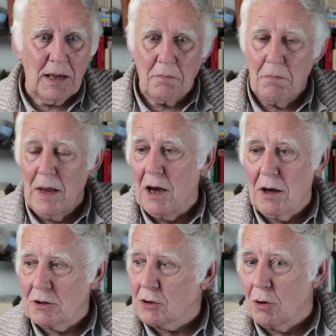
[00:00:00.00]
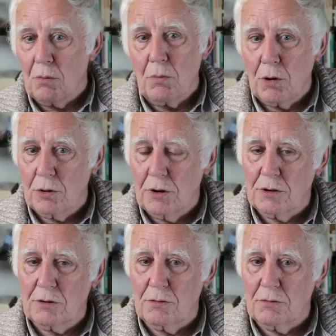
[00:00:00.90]
met son mot
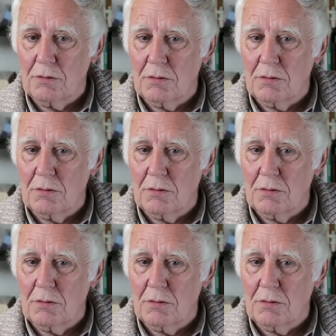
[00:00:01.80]
dessus.